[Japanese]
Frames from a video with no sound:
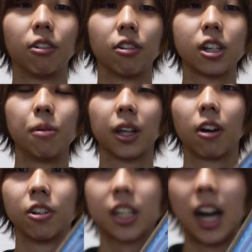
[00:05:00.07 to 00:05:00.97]
れどっちが重たい？
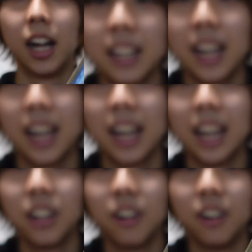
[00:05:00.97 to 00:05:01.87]
こっちか。
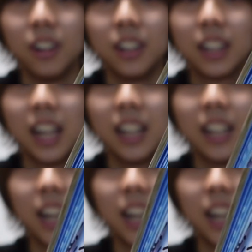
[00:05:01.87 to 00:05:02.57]
せーの。丁寧に